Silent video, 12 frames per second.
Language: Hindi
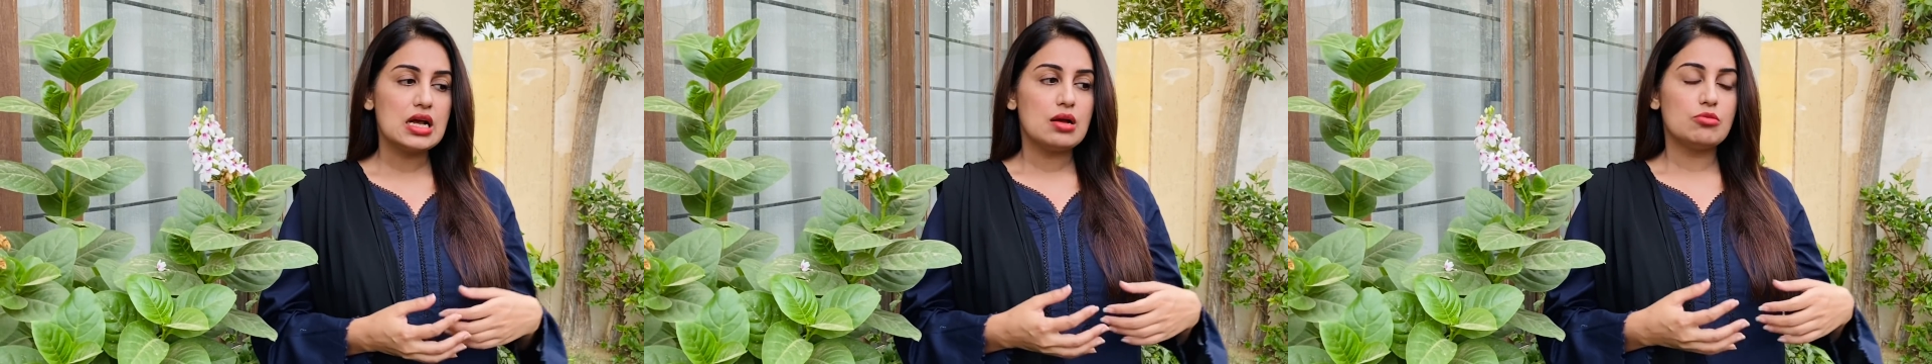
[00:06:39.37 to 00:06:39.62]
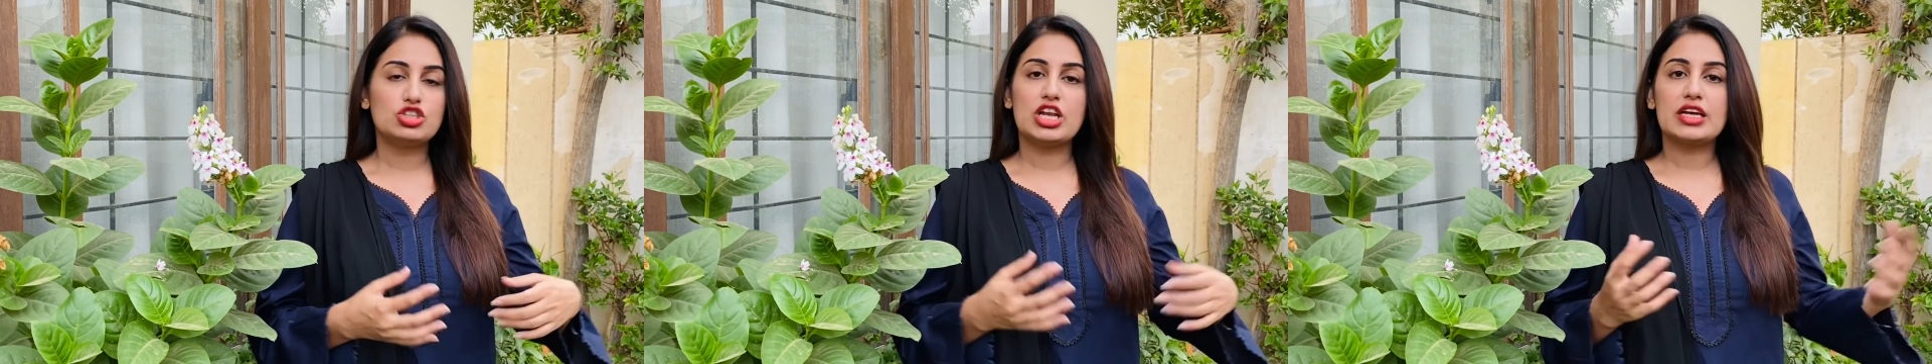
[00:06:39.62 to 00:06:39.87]

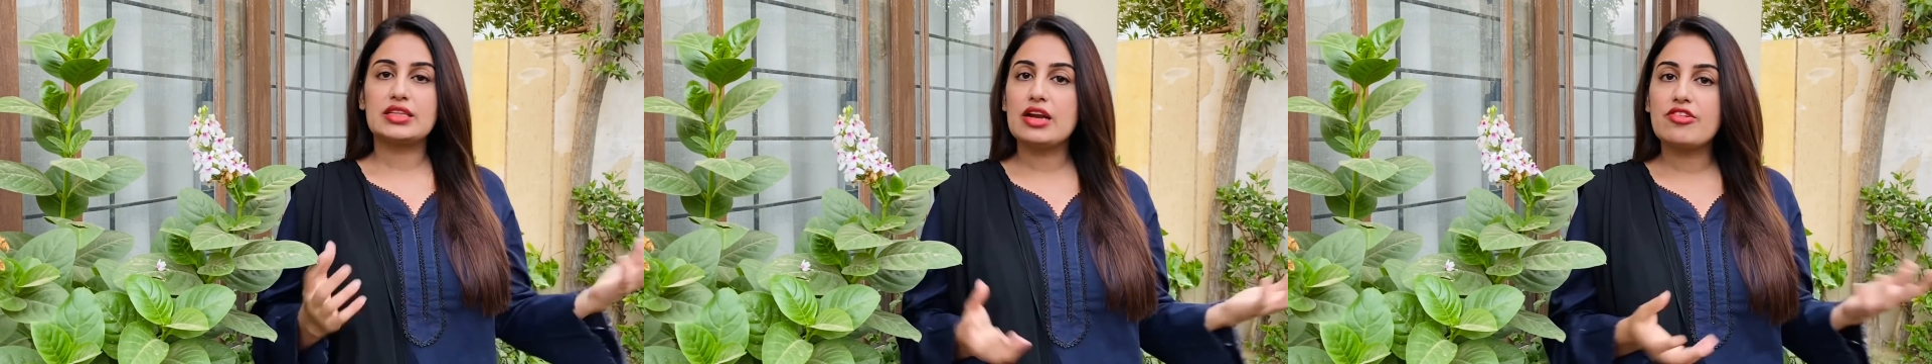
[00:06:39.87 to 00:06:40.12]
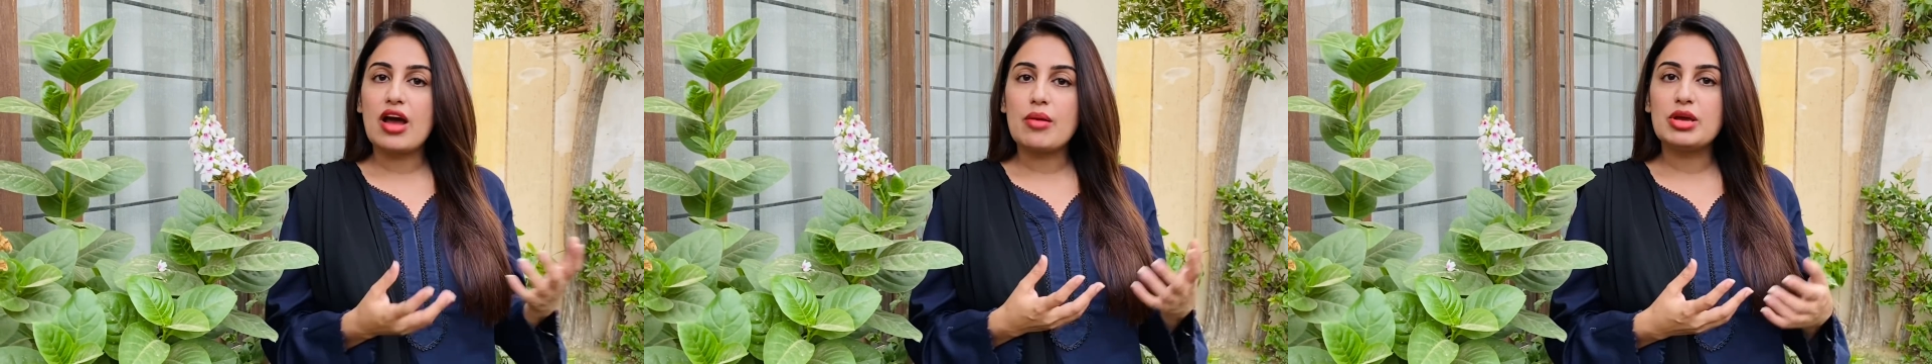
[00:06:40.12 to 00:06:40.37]
मुझे लगता है
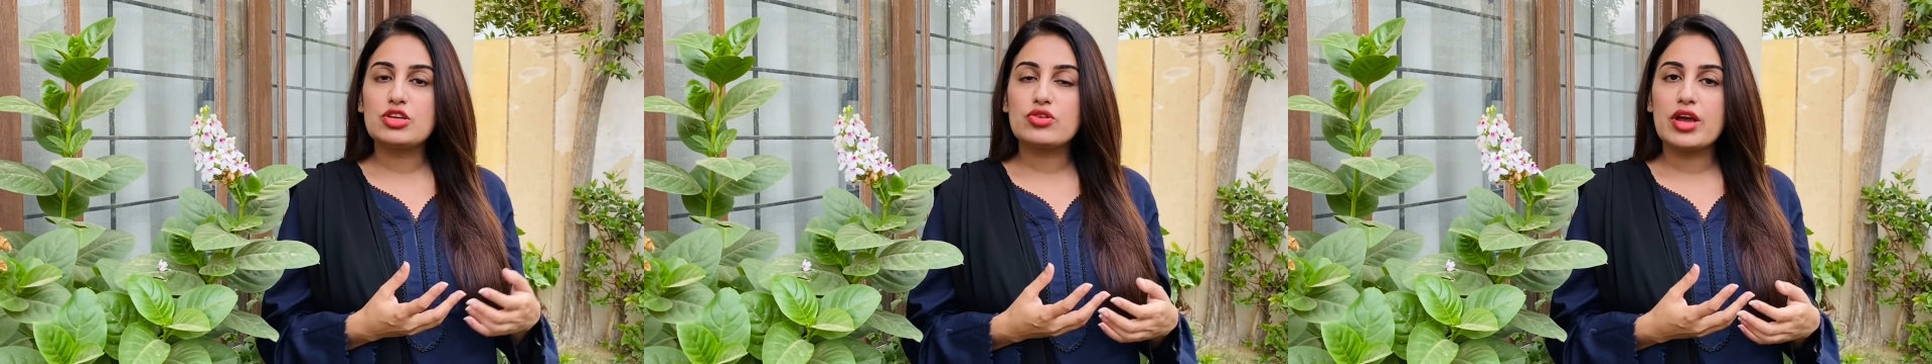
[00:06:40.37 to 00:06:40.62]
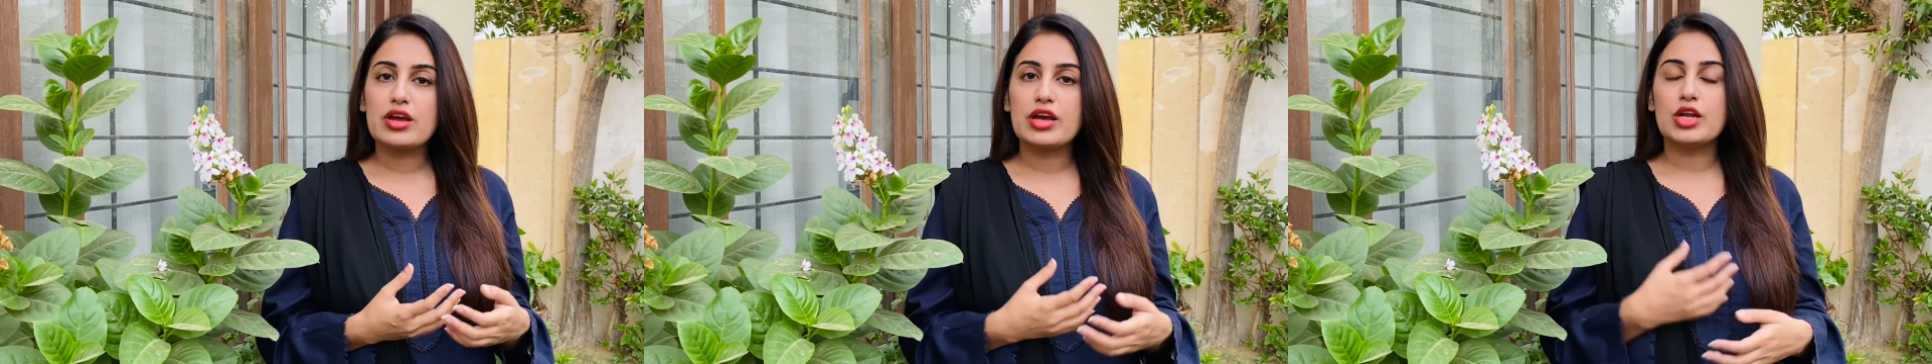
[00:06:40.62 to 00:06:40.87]
ड्रामे जो
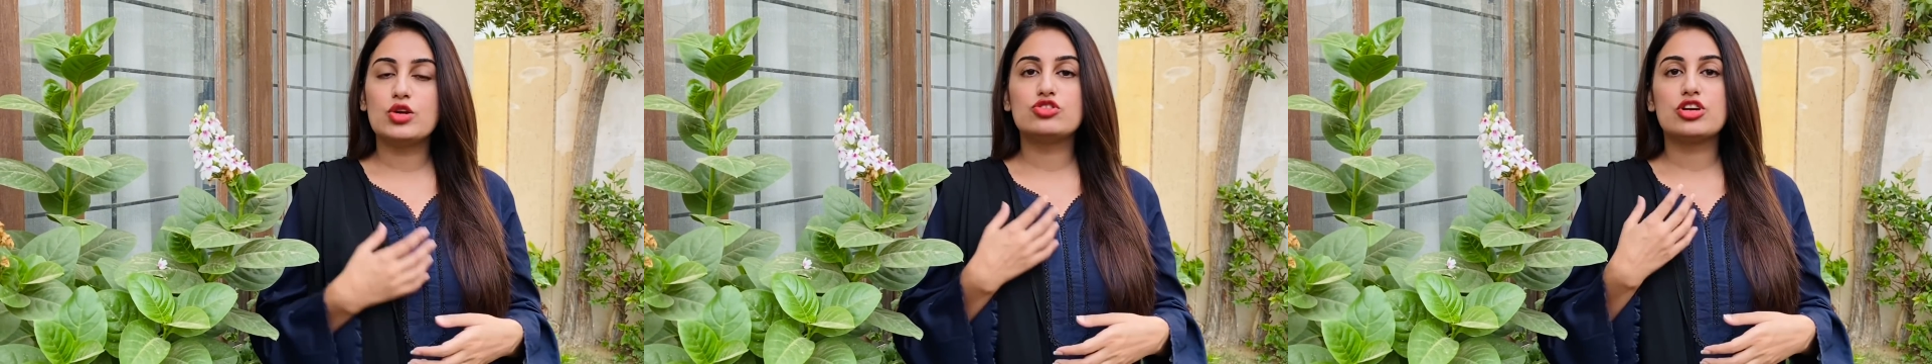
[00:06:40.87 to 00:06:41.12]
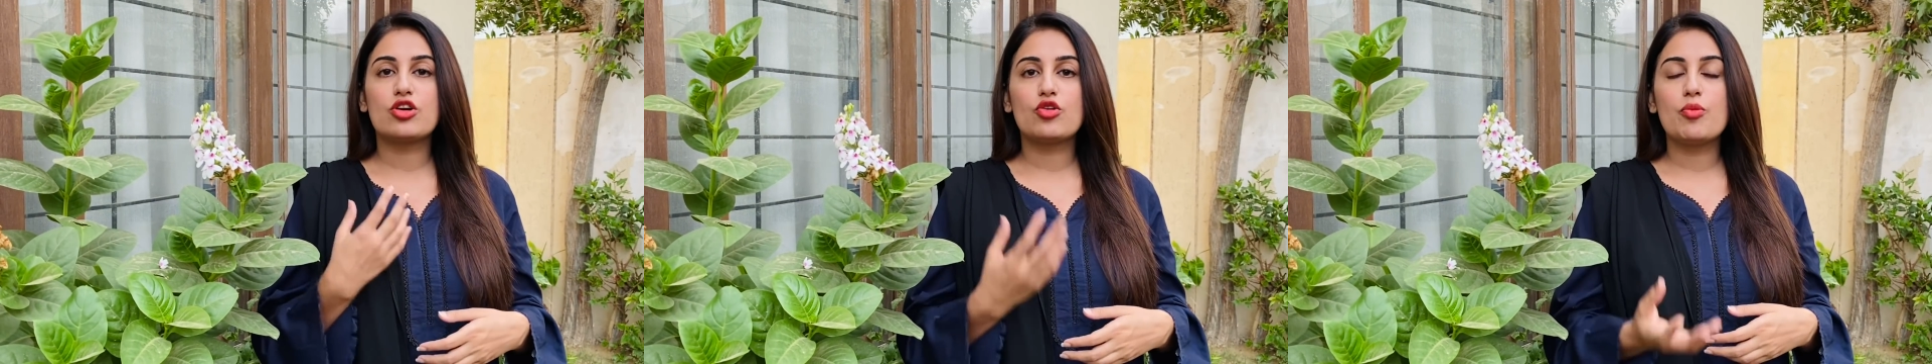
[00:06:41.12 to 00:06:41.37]
हैं घरेलू
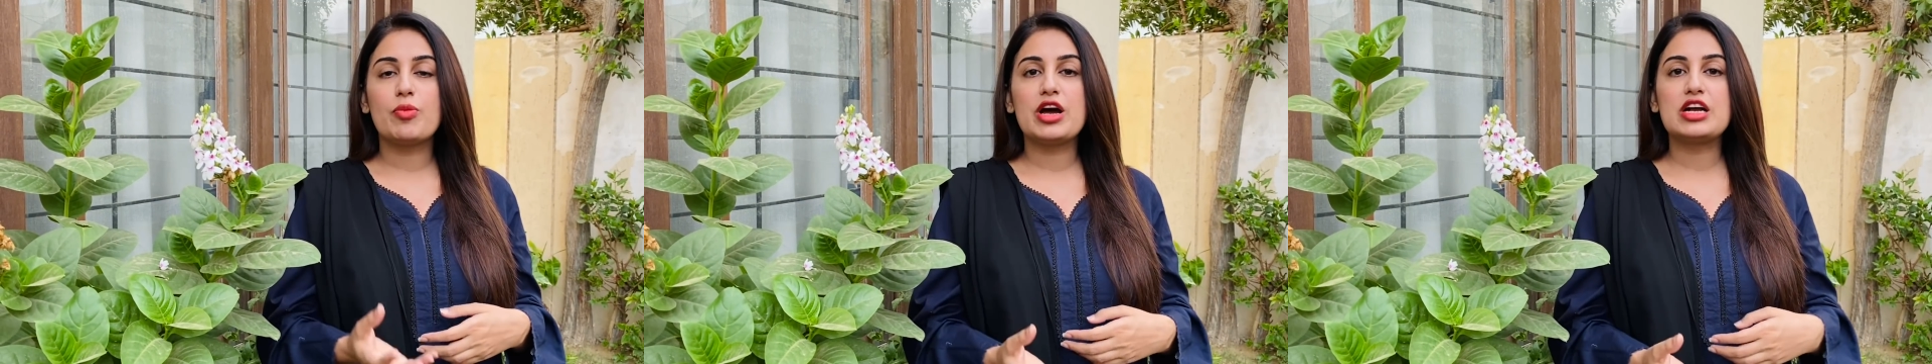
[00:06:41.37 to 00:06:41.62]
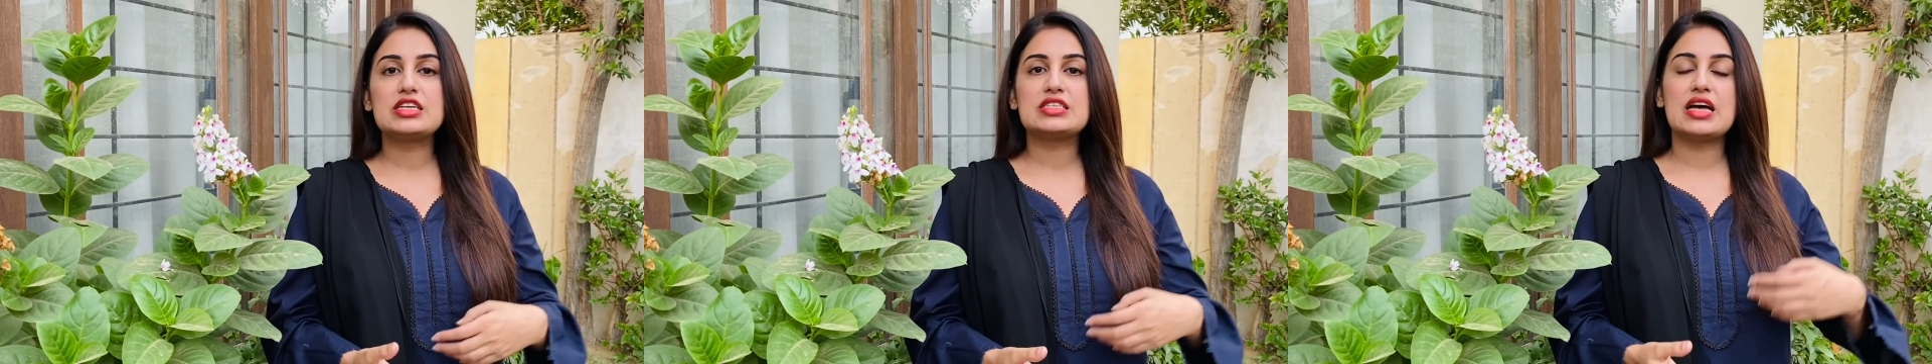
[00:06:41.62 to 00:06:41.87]
झगड़ों
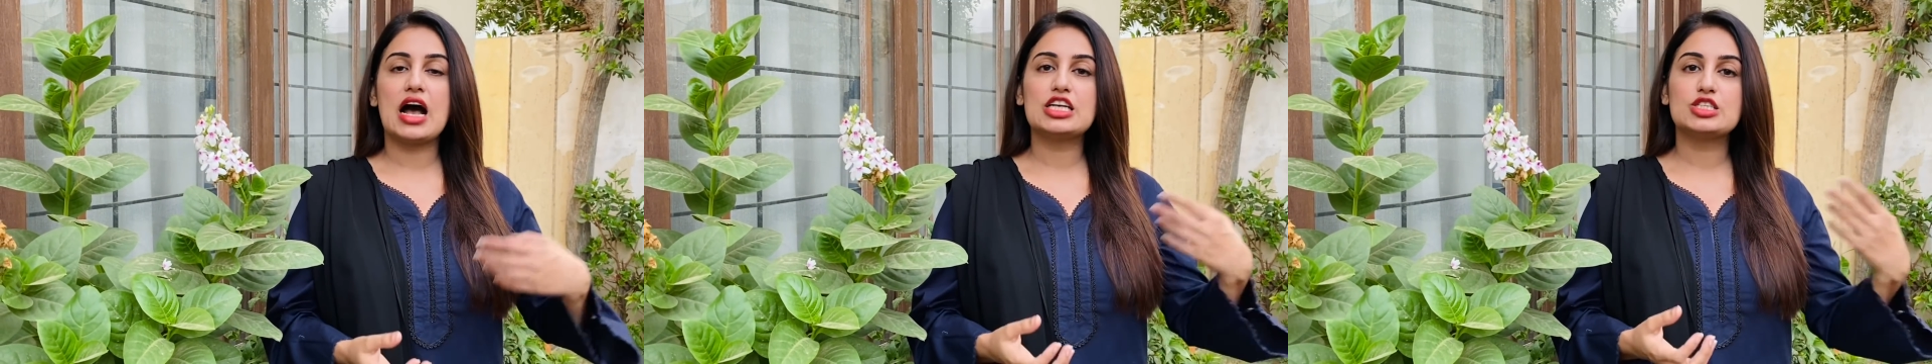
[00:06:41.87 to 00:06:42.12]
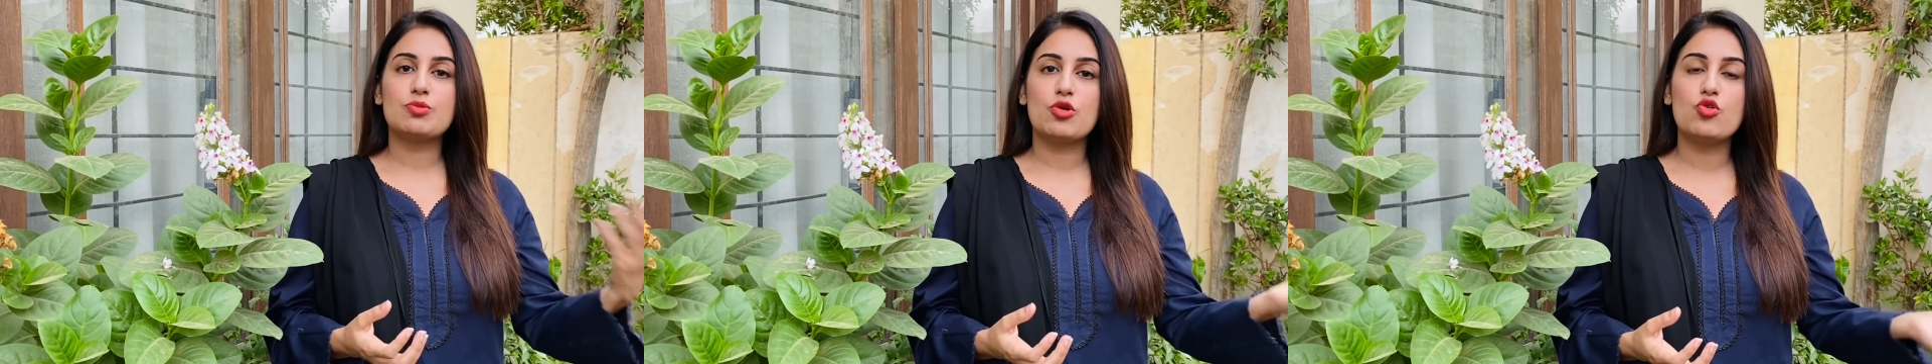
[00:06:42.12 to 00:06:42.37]
पर
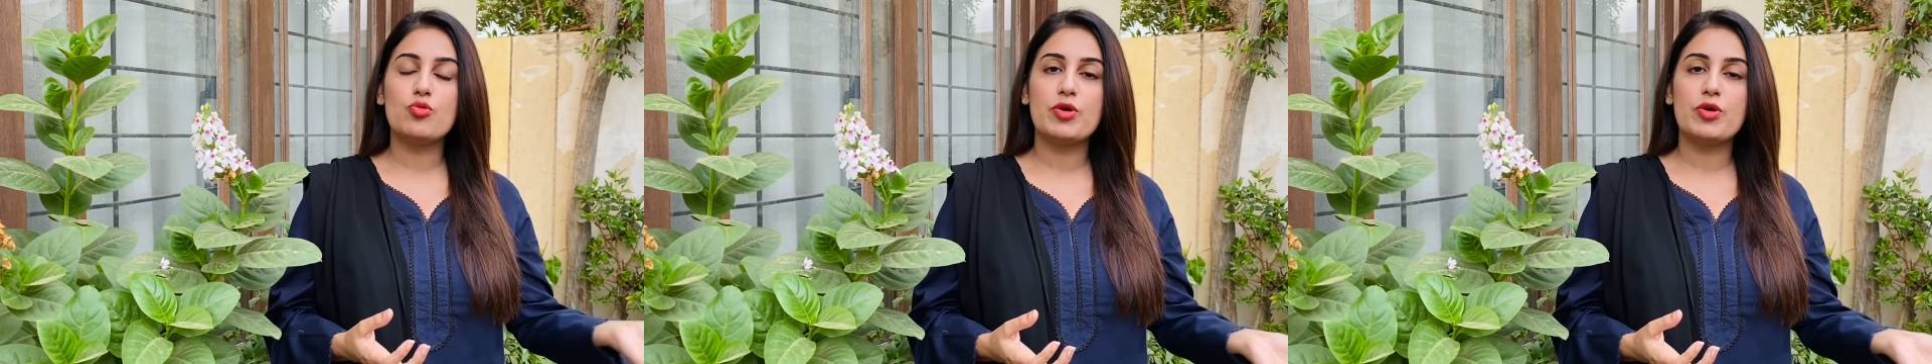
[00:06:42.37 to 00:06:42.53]
सास बहू